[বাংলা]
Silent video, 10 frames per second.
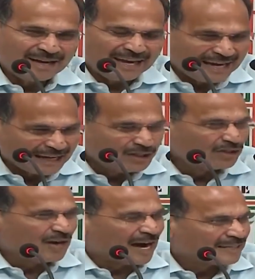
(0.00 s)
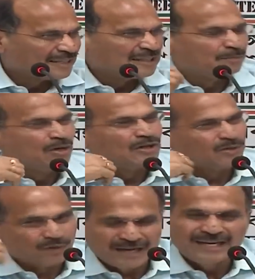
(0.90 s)
এ রাজ্য তো হাত তাসে পরিণত
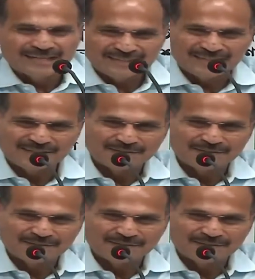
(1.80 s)
হয়েই গেছে